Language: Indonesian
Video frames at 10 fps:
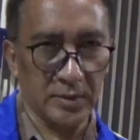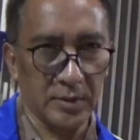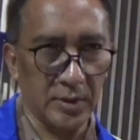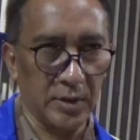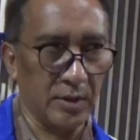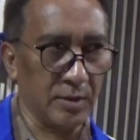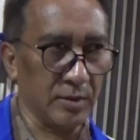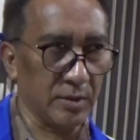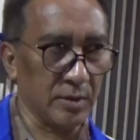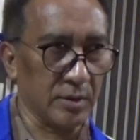jadi
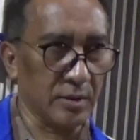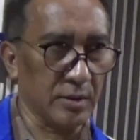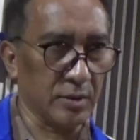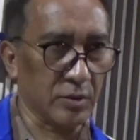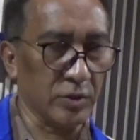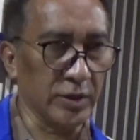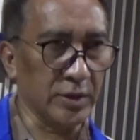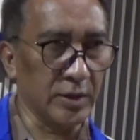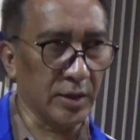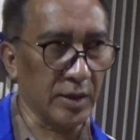uh,
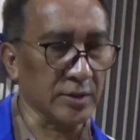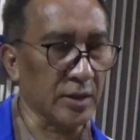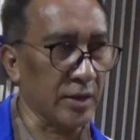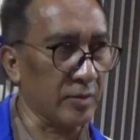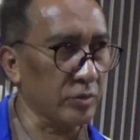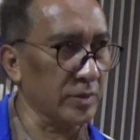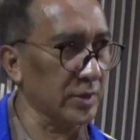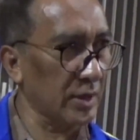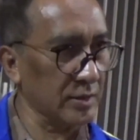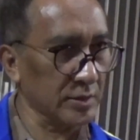kondisi di rest area pun
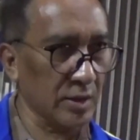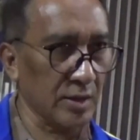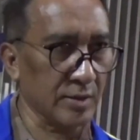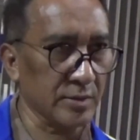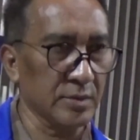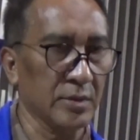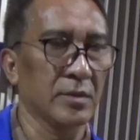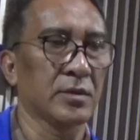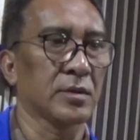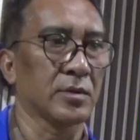masih lancar
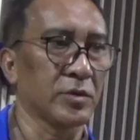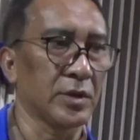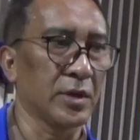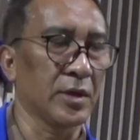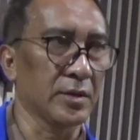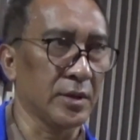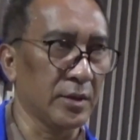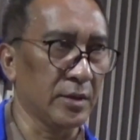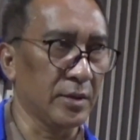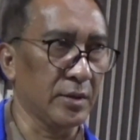kemudian
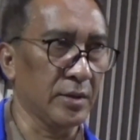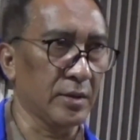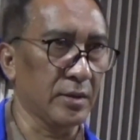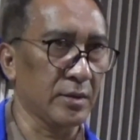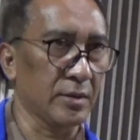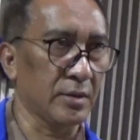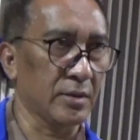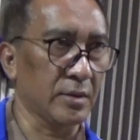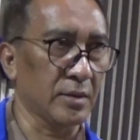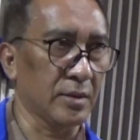di
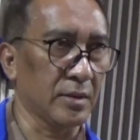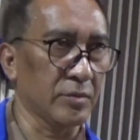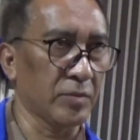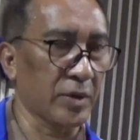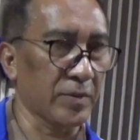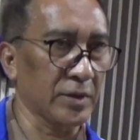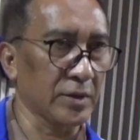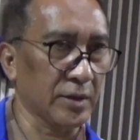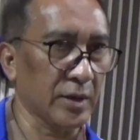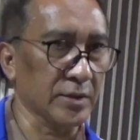uh, beberapa
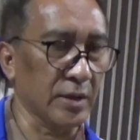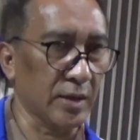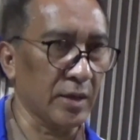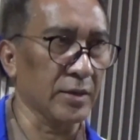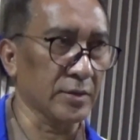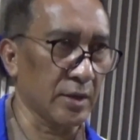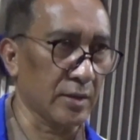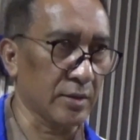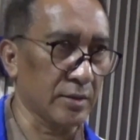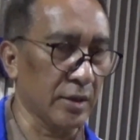titik rest area lancar
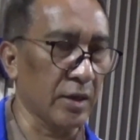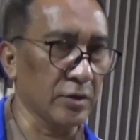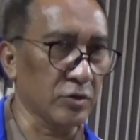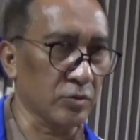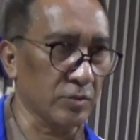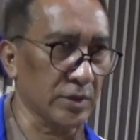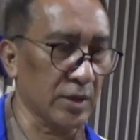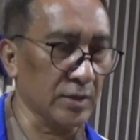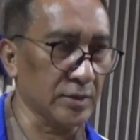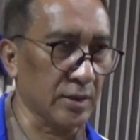di lajur pun masih
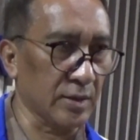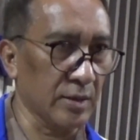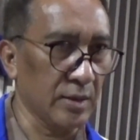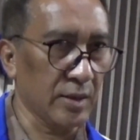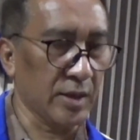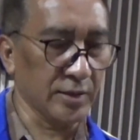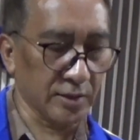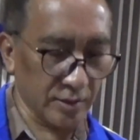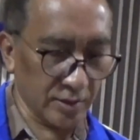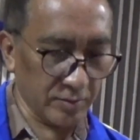lancar hanya
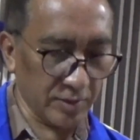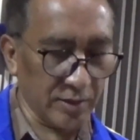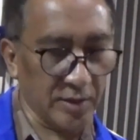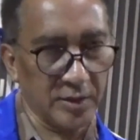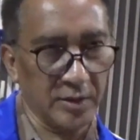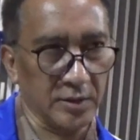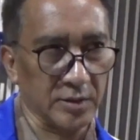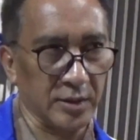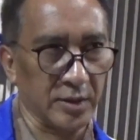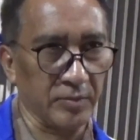tadi memang ada di
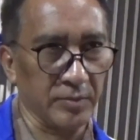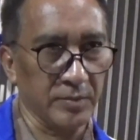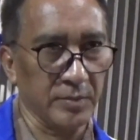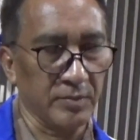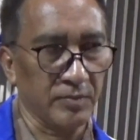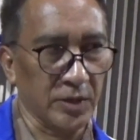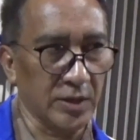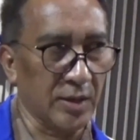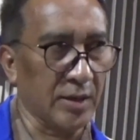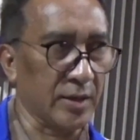interchange pada
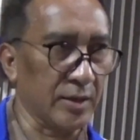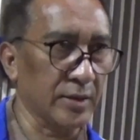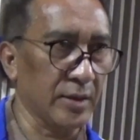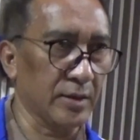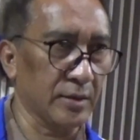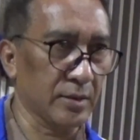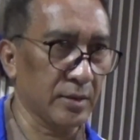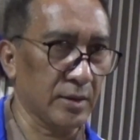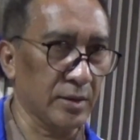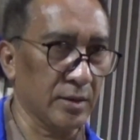larang yang
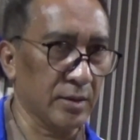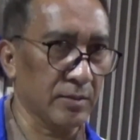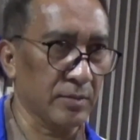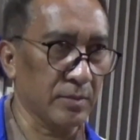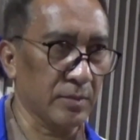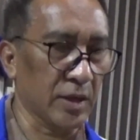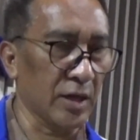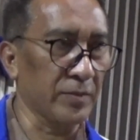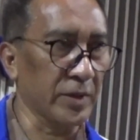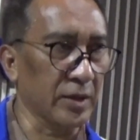uh,
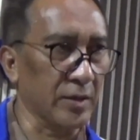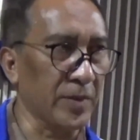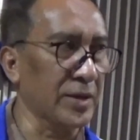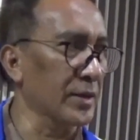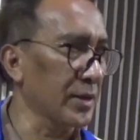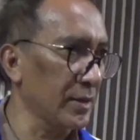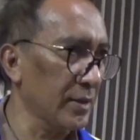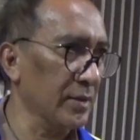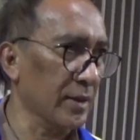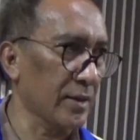mengalami kepadatan ya
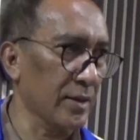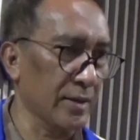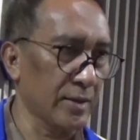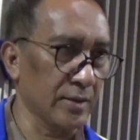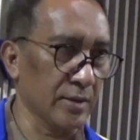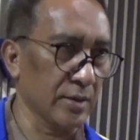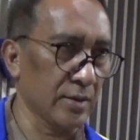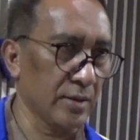karena adanya